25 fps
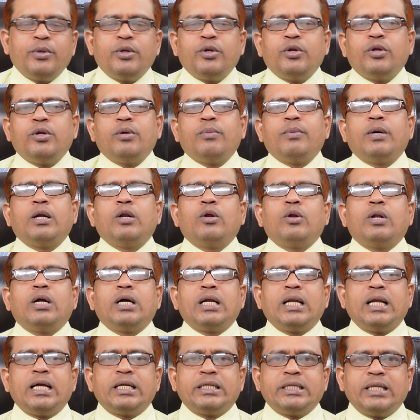ভিডিওটি ভালো
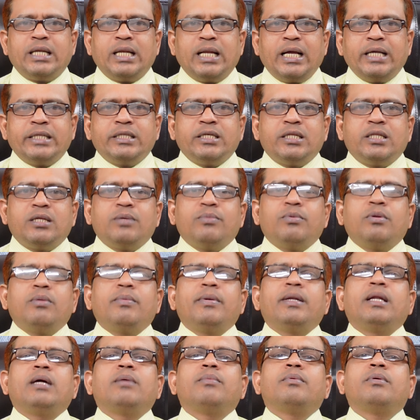লাগলে একটি লাইক দিতে
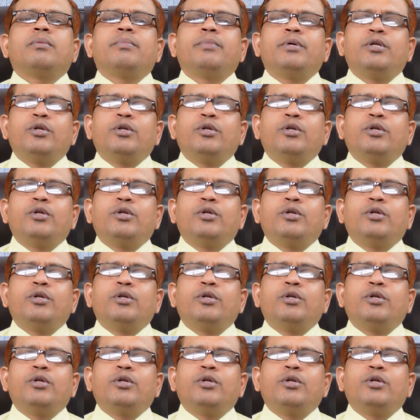ভুলবেন না এবং